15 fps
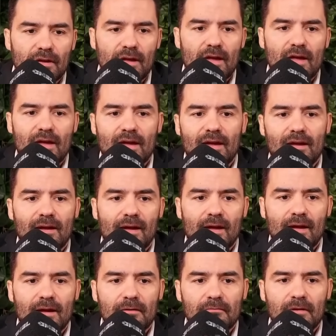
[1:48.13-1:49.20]
É, é, é,
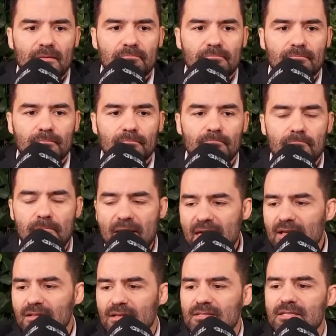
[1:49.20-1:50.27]
é, é,
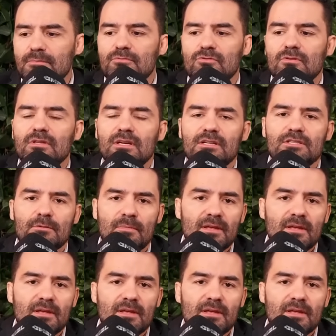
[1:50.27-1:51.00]
bem decepcionante,